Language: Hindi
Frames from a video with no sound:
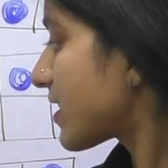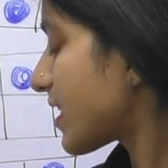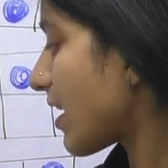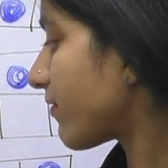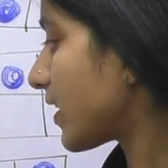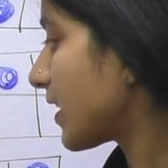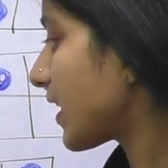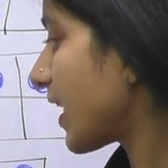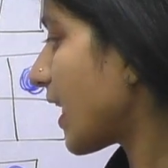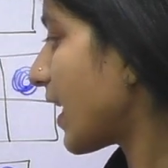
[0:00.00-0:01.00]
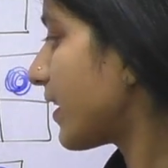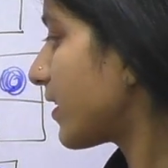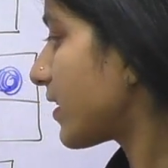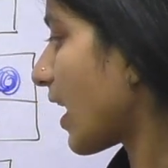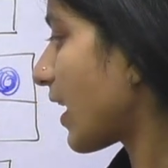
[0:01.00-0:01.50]
सेवन एट
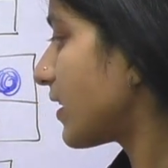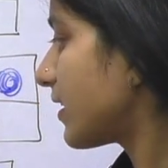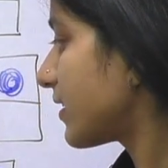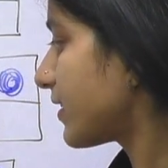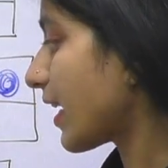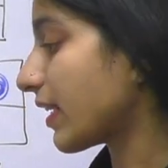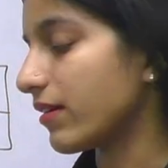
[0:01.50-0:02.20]
नाइन टेन